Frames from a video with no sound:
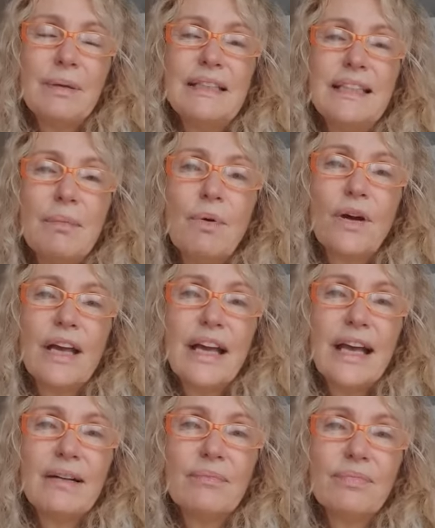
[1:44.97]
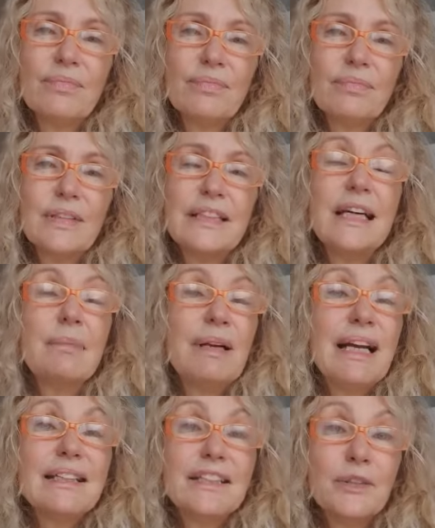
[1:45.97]
Pensiamo che
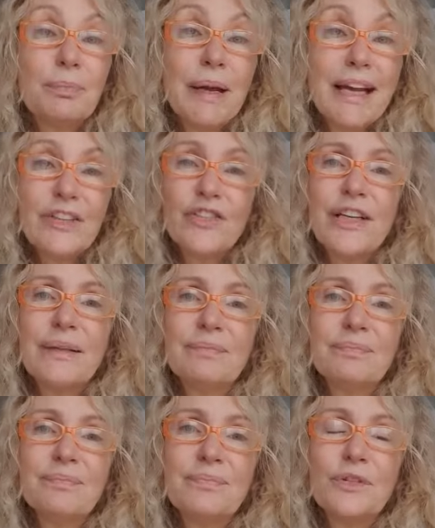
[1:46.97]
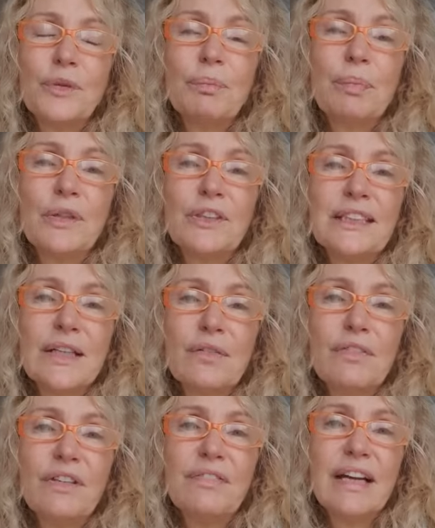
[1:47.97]
determinate specie non
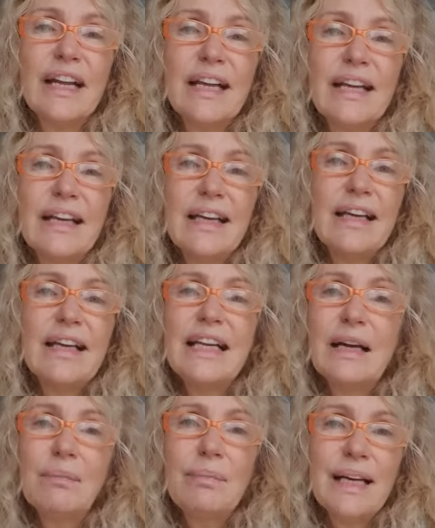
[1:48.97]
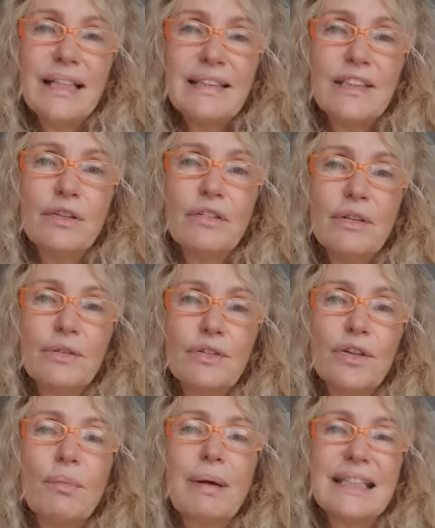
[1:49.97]
possano vivere in ambienti dove non
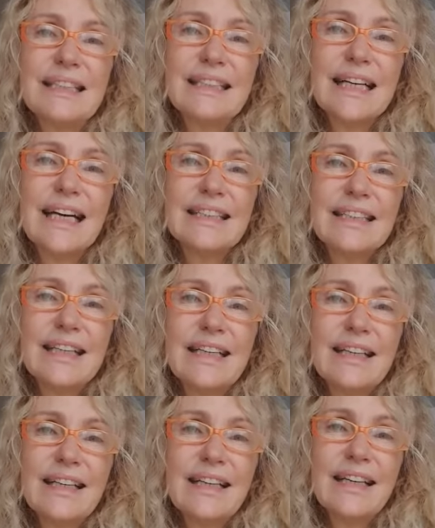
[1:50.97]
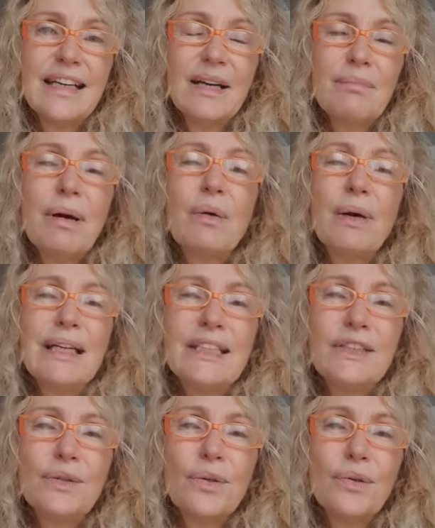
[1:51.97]
sono mai state. Ma quali
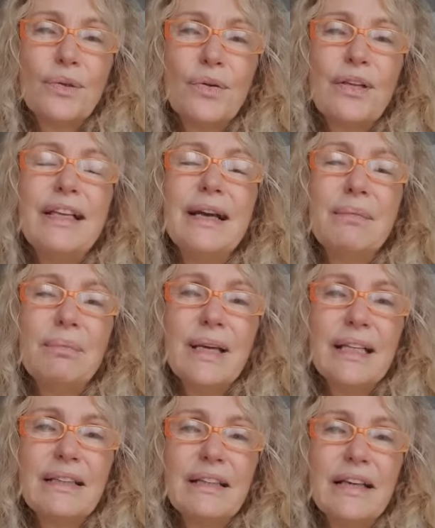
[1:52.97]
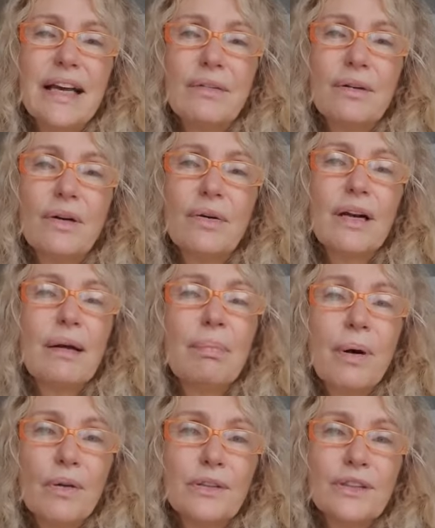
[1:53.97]
sono gli ambienti che hanno ancora
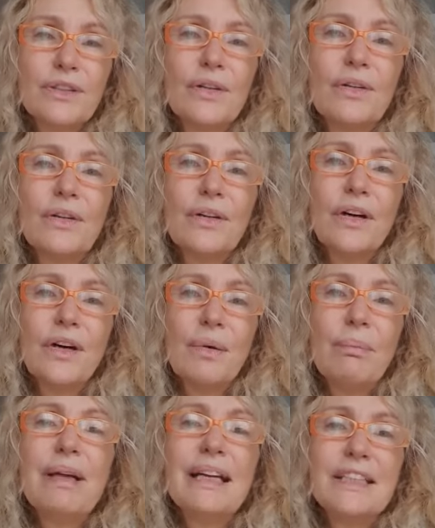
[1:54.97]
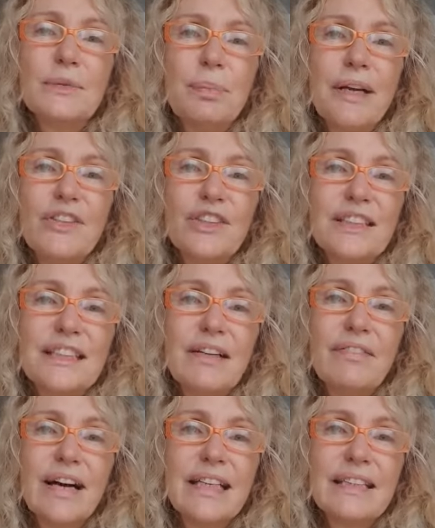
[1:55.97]
posto per le specie
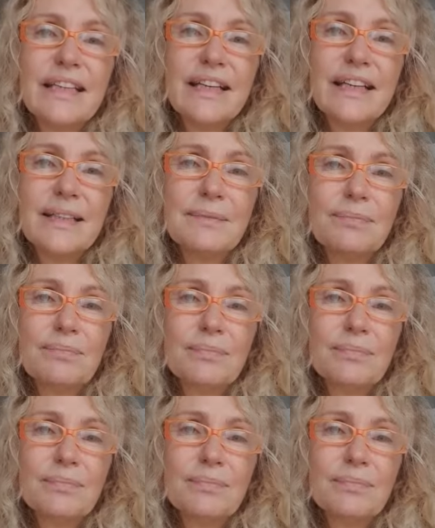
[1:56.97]
selvatiche.